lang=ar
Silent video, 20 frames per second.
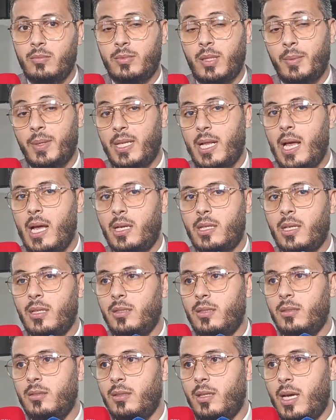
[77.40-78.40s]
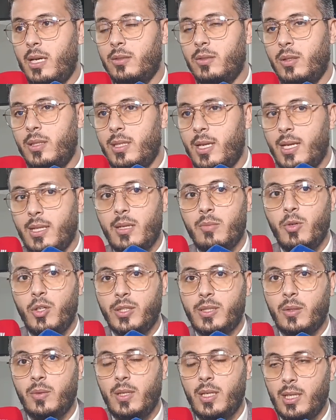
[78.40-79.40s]
آه، آه، الحال كنلاحظوا ان هذا
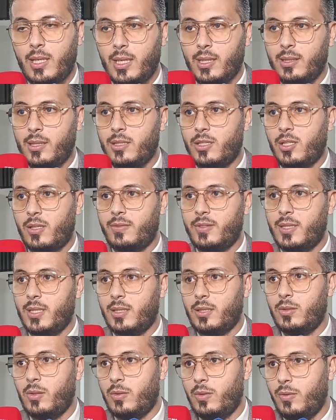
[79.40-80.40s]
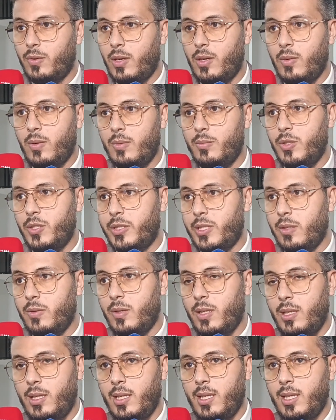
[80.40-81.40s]
المحتوى اللي كيتنشر في تيك توك فهو
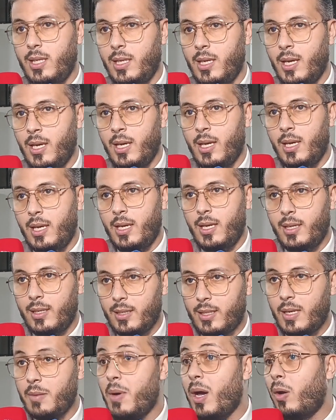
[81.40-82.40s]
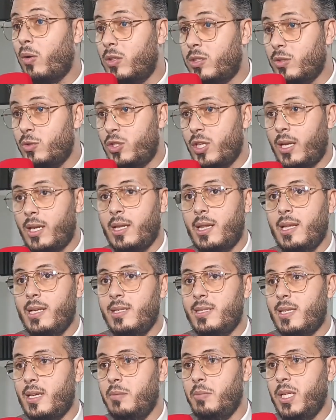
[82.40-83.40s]
محتوى اللي آه، كما قلت يجرد
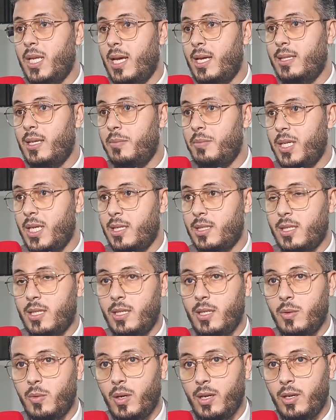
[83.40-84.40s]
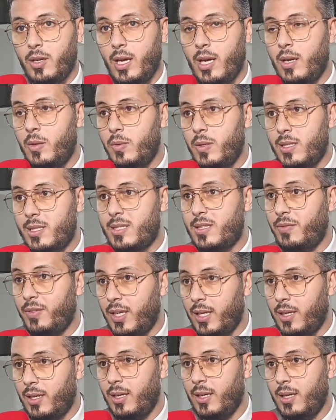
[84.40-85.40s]
الانسان من ادميته ويحاول
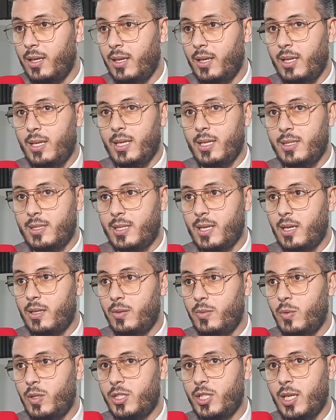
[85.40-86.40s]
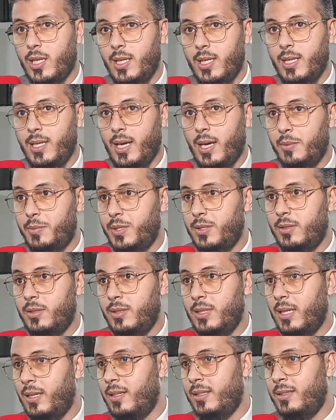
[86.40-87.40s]
تسفيه الانسان وجعله عبد
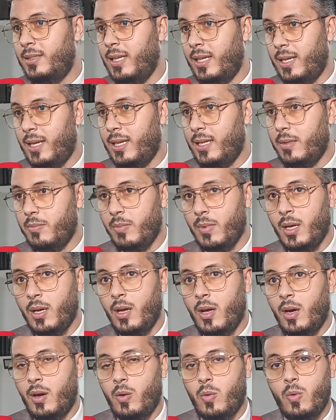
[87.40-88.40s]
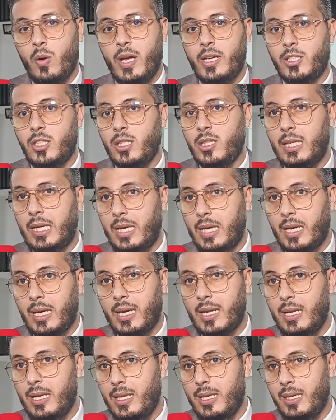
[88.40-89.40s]
الدراهم وهذا الشيء
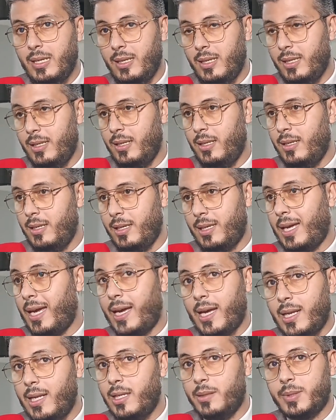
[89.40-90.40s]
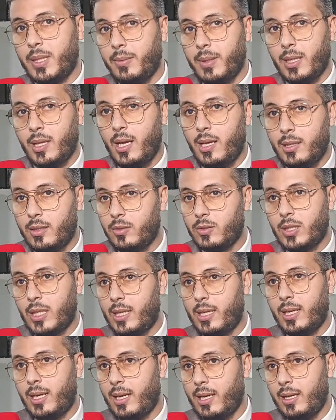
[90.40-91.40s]
كيخلي اللي كيخلي بطبيعه الحال انه
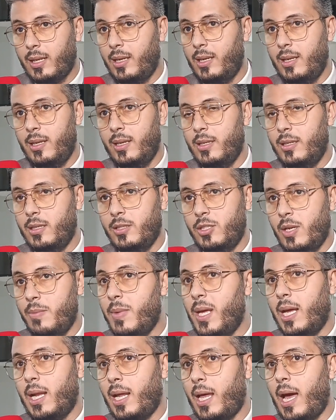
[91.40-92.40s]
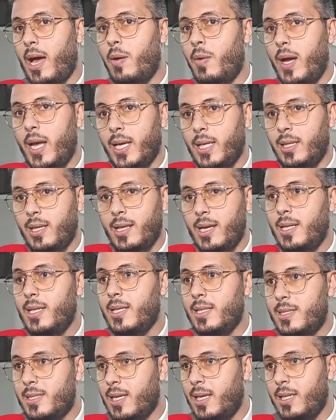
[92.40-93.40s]
تيخرق جميع القواعد لا
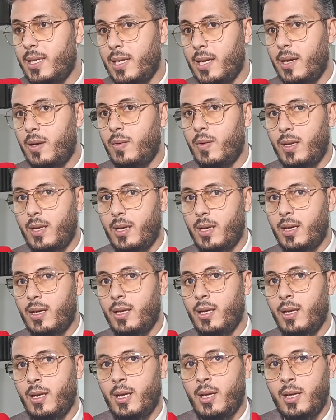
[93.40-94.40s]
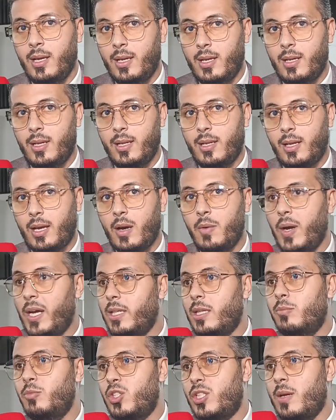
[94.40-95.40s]
الانسانيه ولا آه،
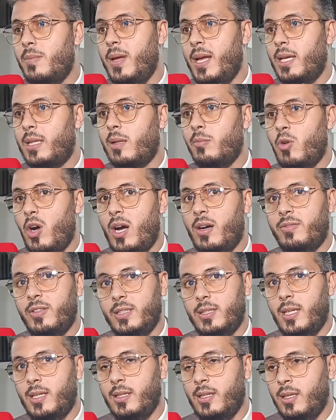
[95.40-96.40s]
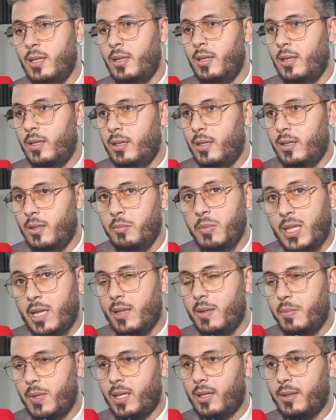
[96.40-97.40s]
قواعد المجتمعات المحافظه آه، مثل
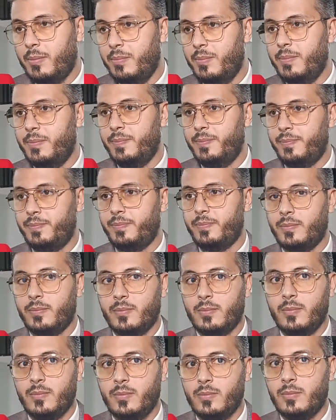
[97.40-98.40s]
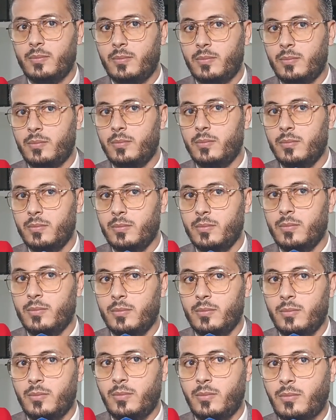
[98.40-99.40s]
المغرب على ان منصات
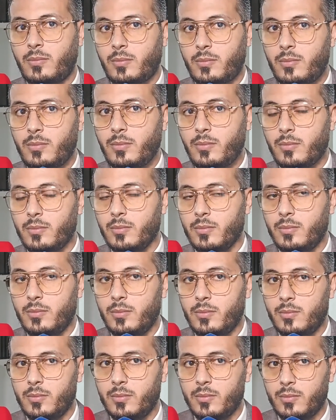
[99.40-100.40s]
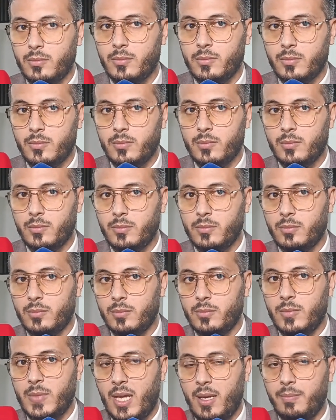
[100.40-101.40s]
التواصل كتخلي الانسان يرجع عبد الدراهم
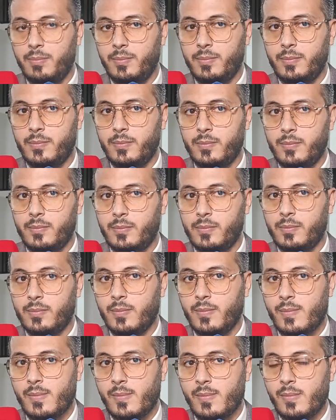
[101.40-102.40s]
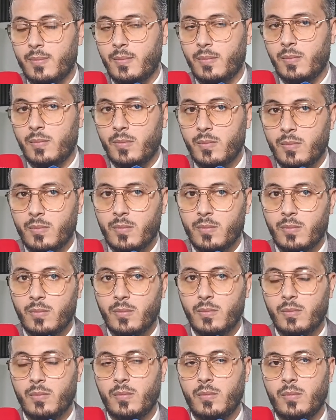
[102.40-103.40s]
نعم الحديث على انه ممكن
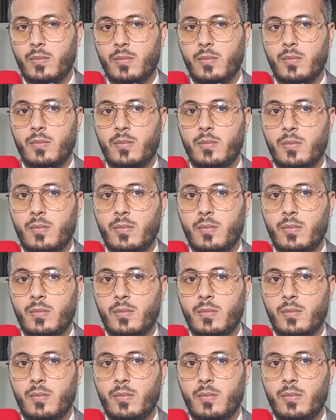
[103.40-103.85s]
مثلا في لايف